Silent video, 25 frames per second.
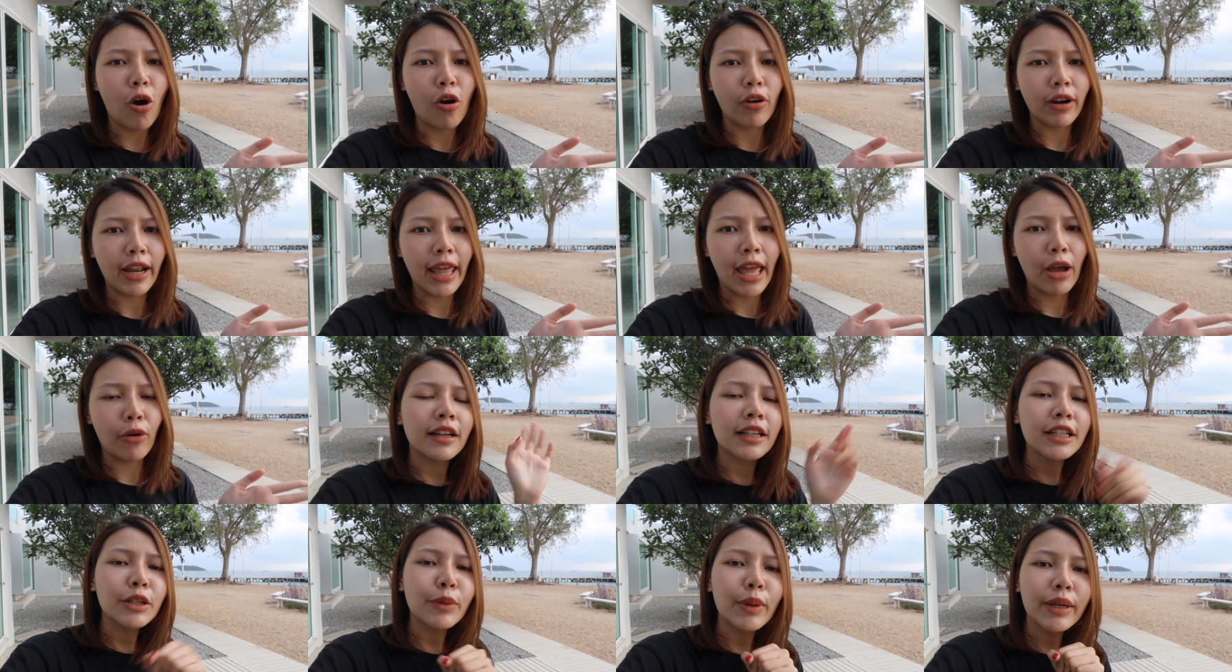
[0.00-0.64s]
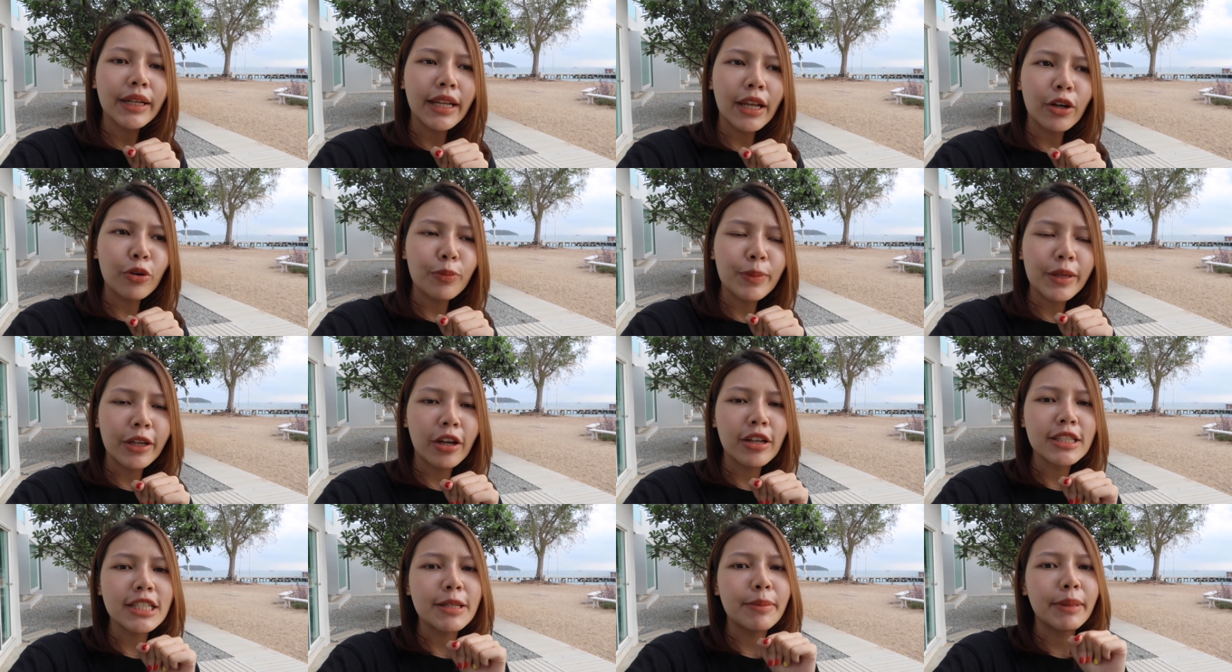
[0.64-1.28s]
ท์ออกแล้วก็คือวันนี้ลูก
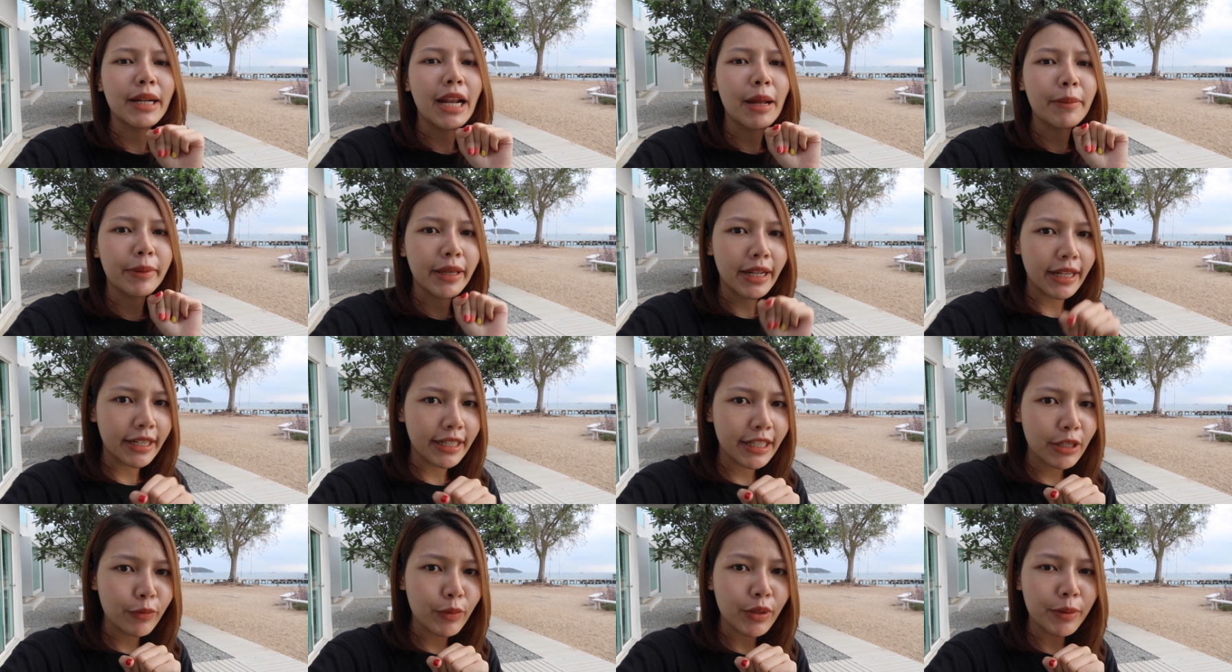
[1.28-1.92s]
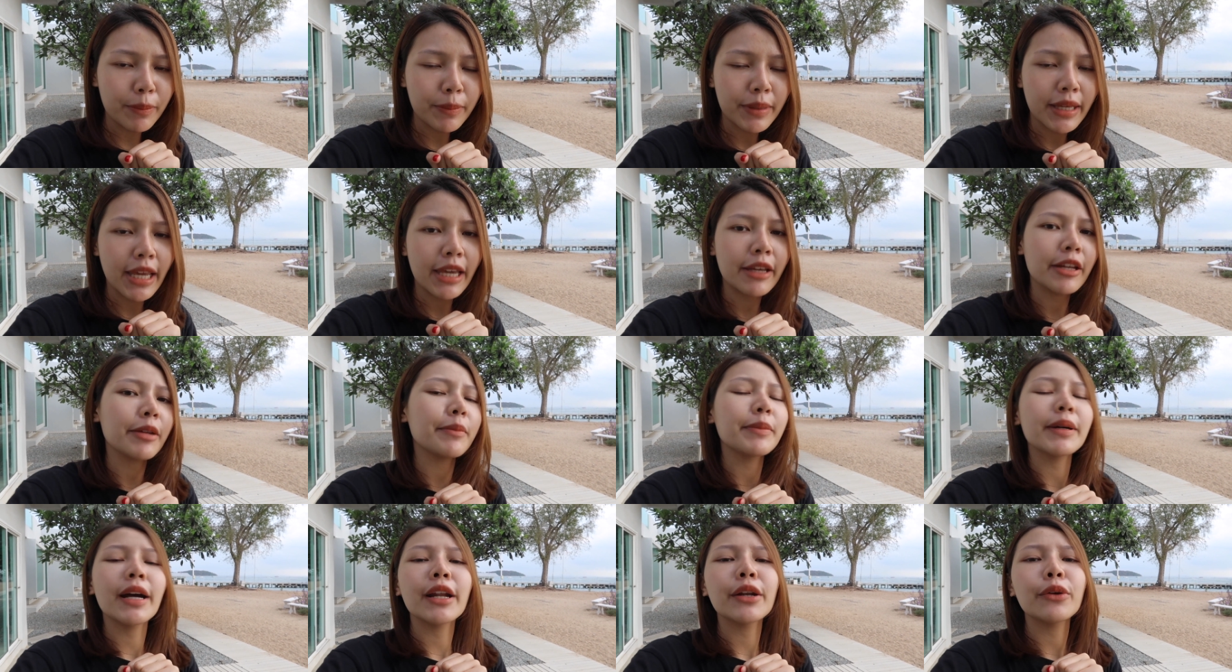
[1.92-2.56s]
มีก็จะมาทำ Ready with me
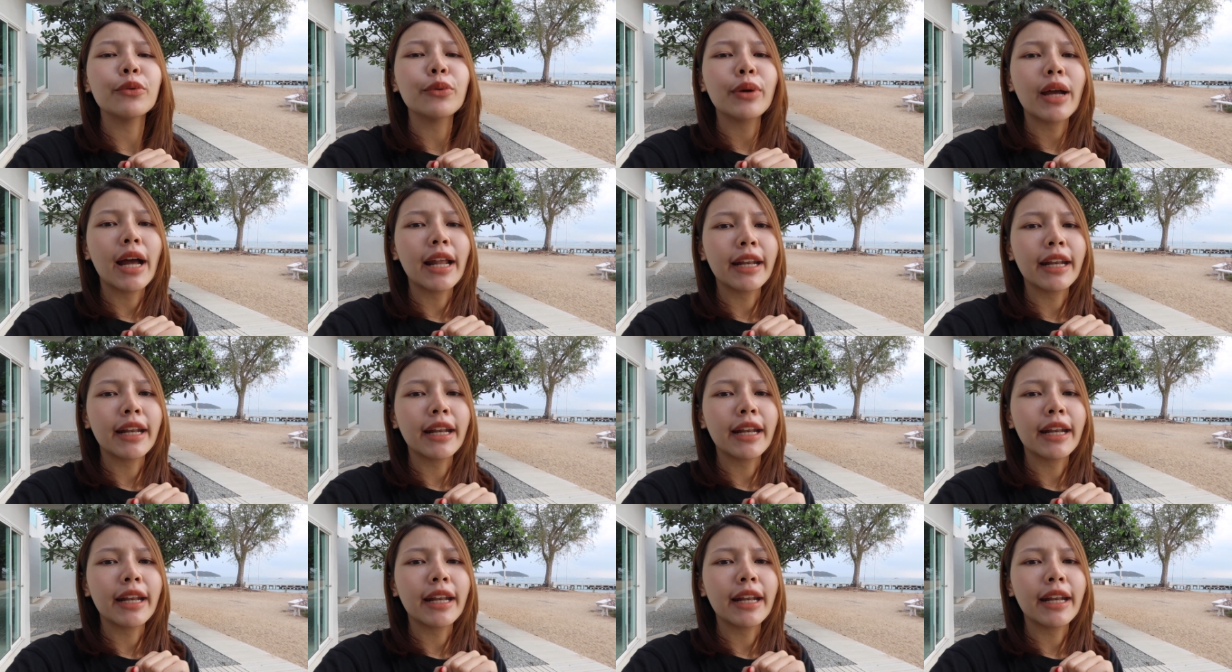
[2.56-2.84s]
ให้เพื่อนๆดู